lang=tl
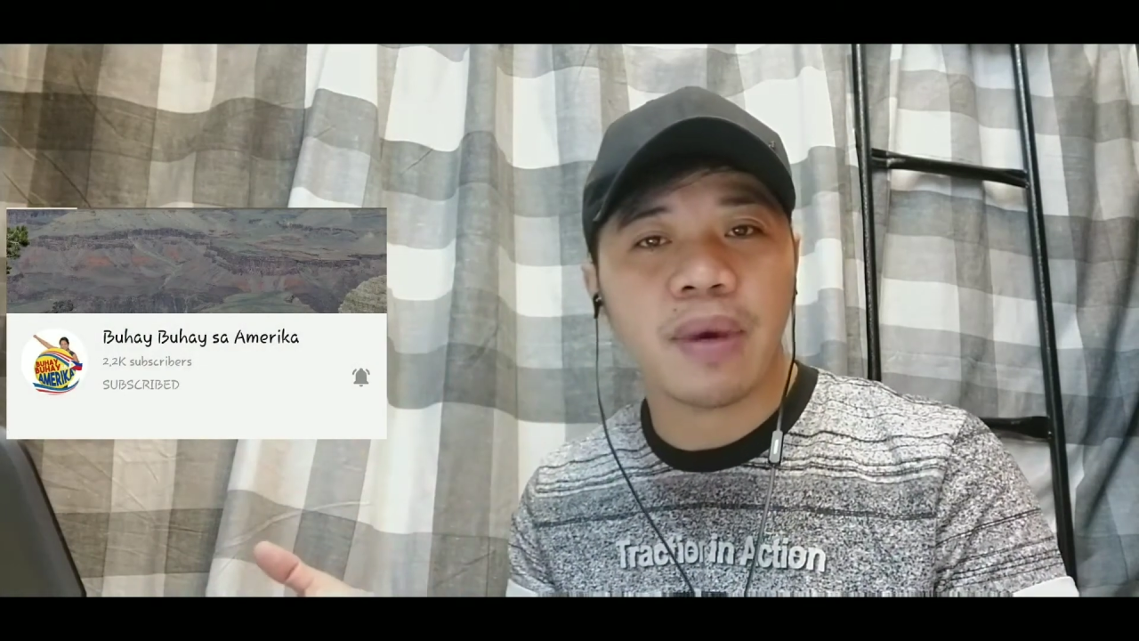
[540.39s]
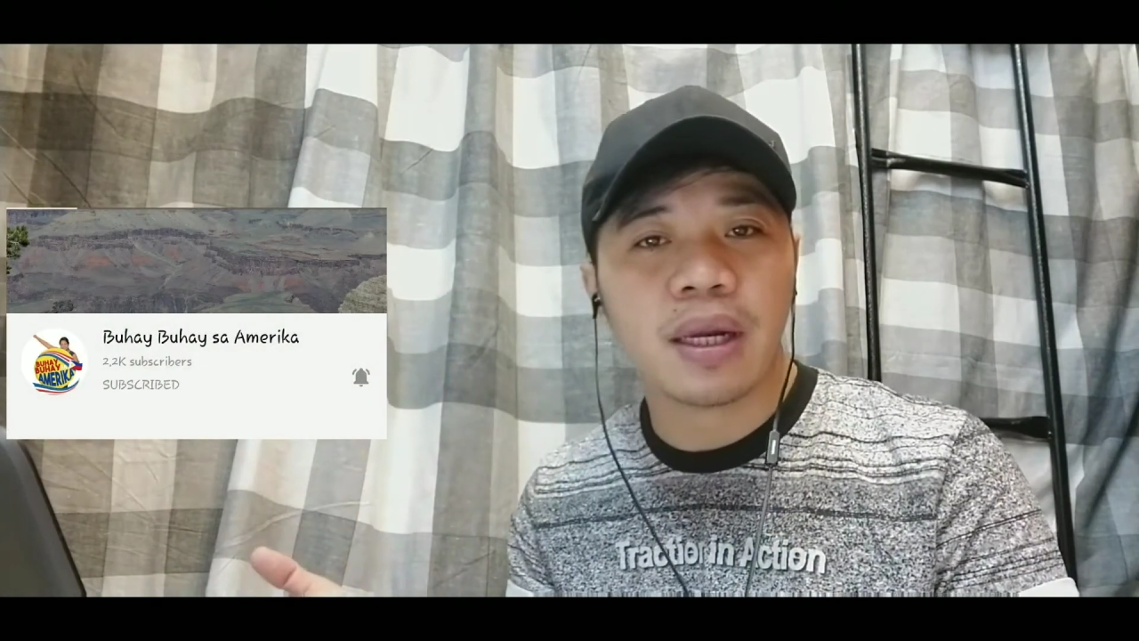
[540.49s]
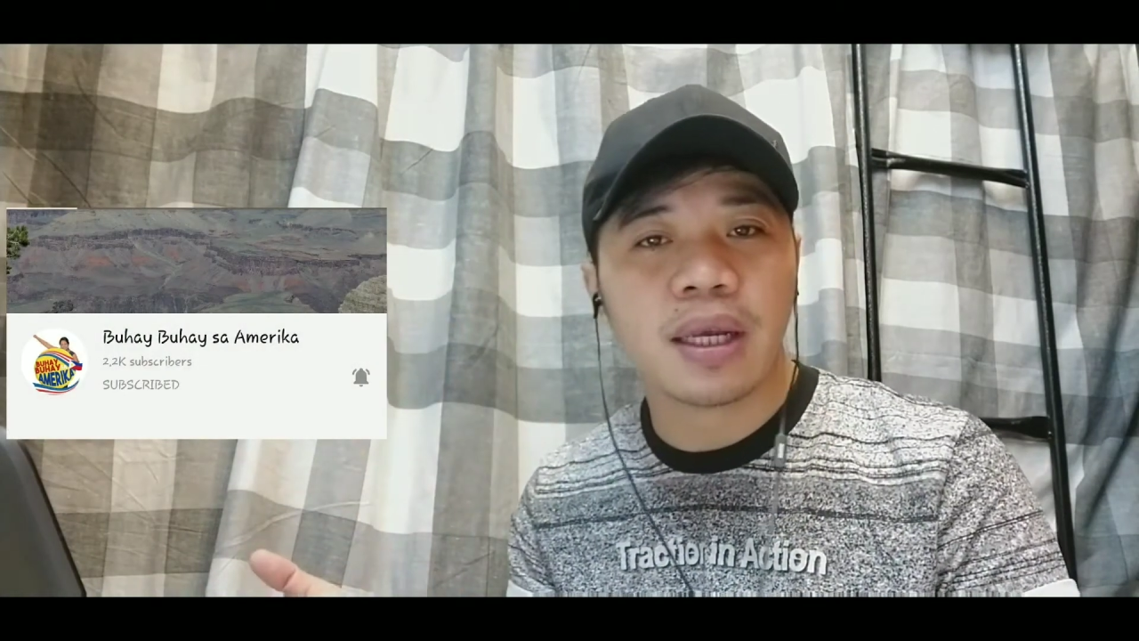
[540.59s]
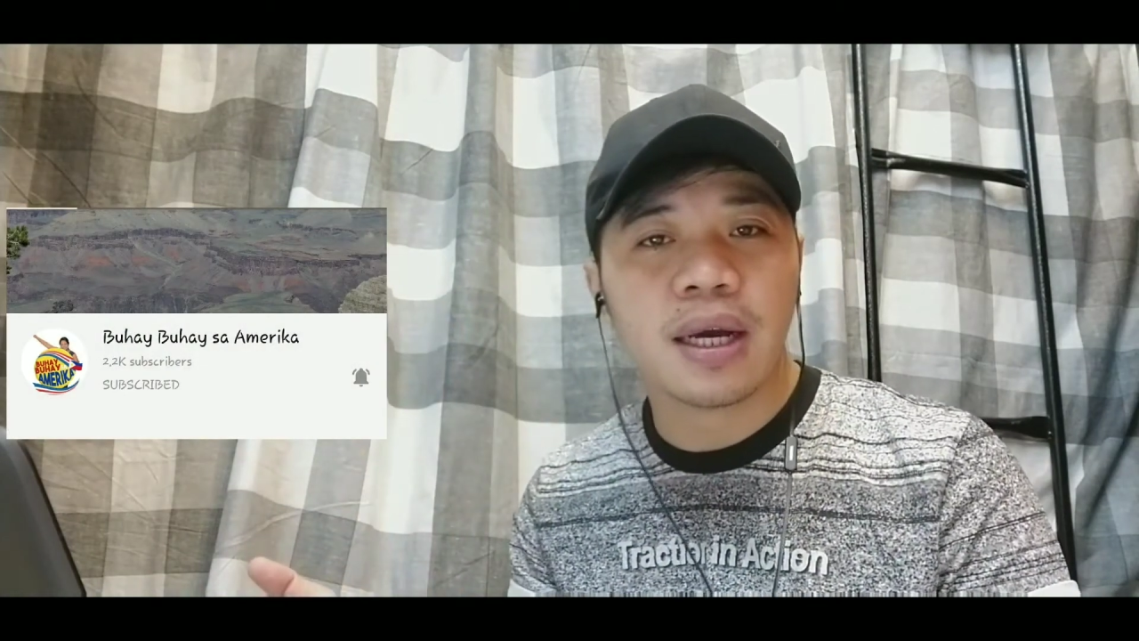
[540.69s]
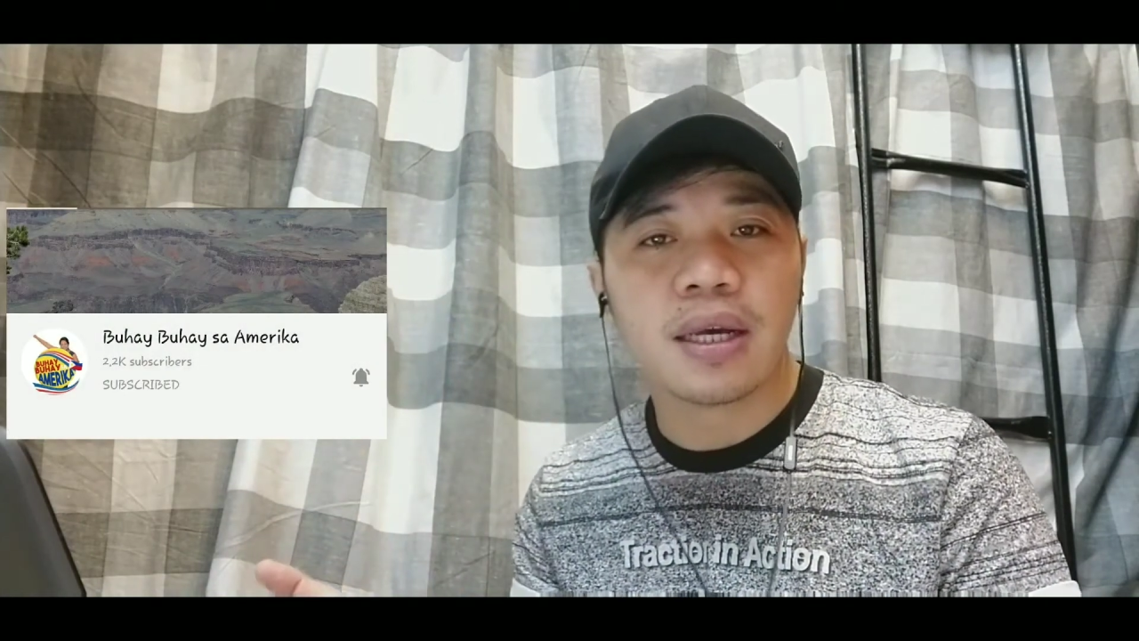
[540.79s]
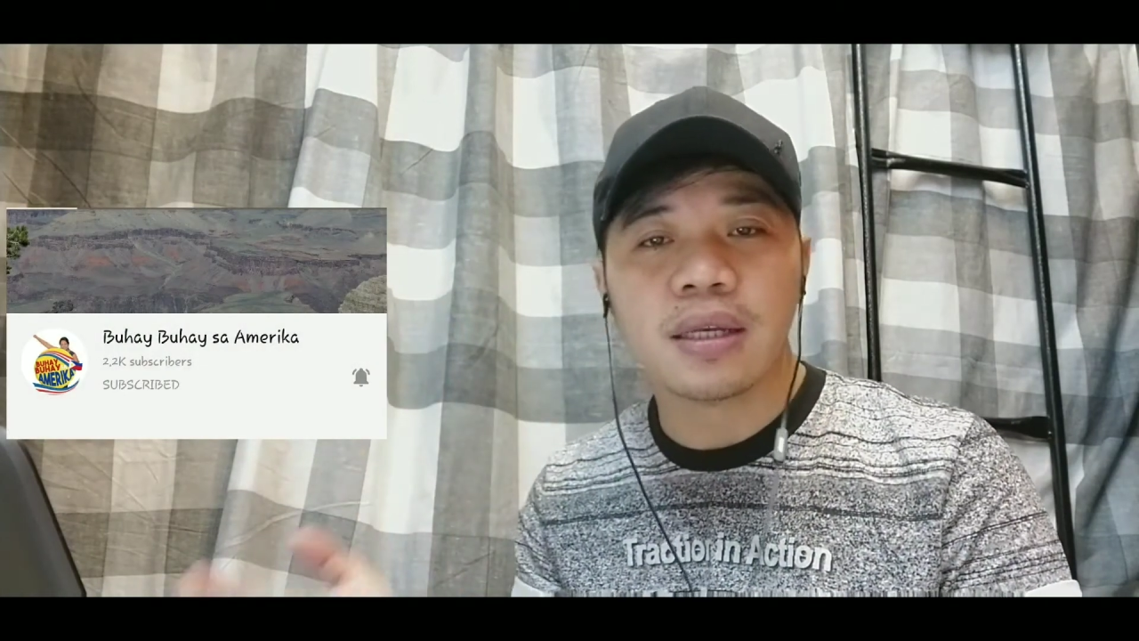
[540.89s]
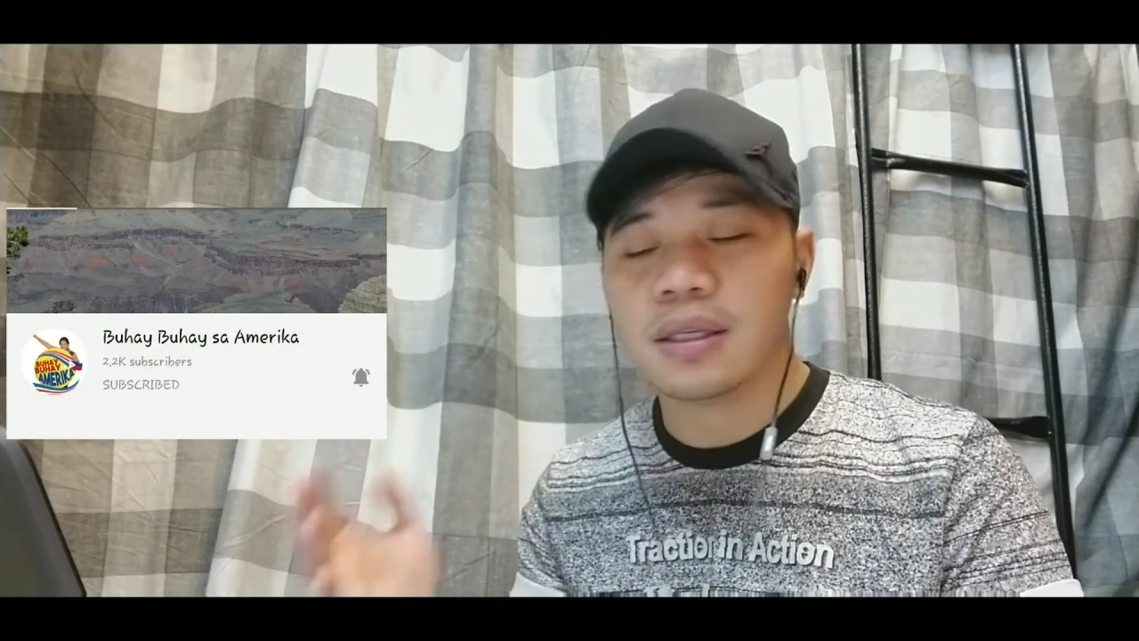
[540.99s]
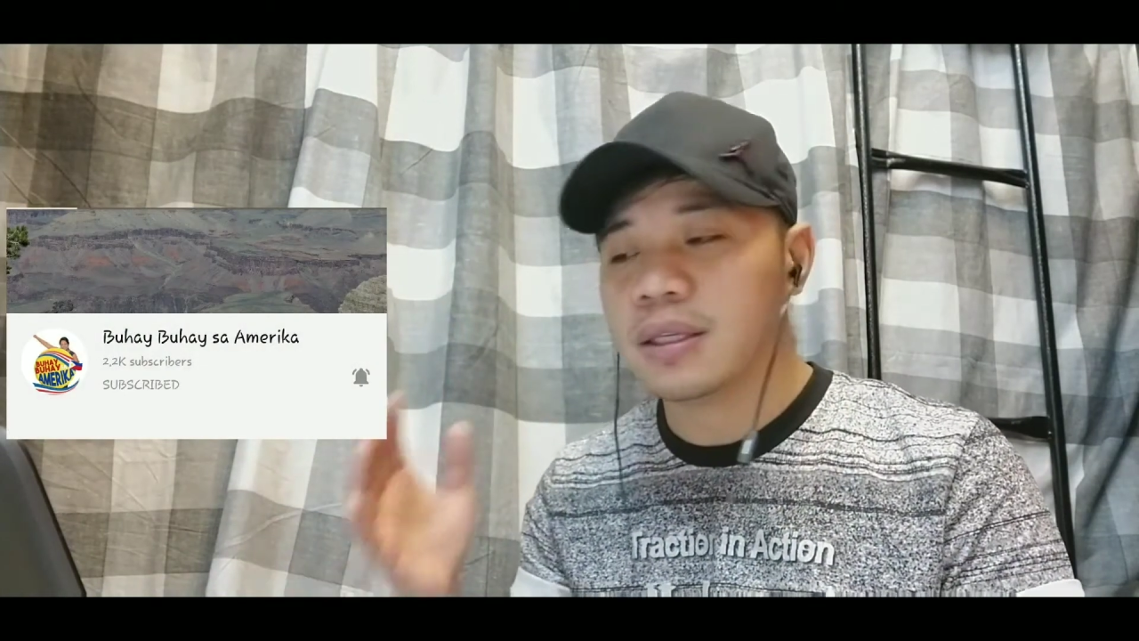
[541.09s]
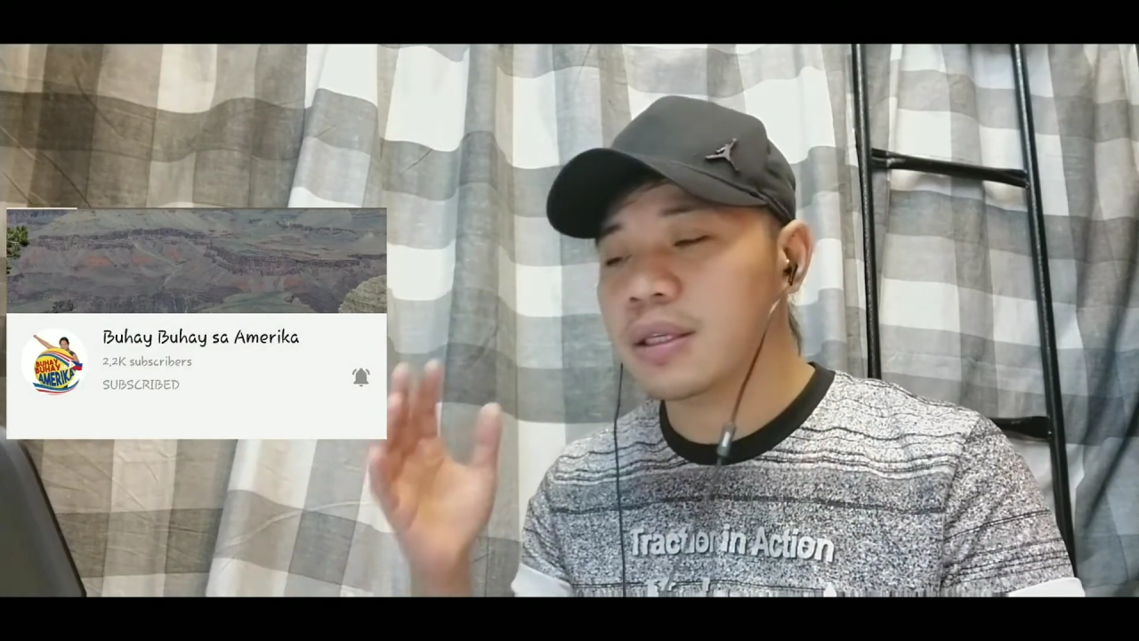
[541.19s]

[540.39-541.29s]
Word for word: Amerika.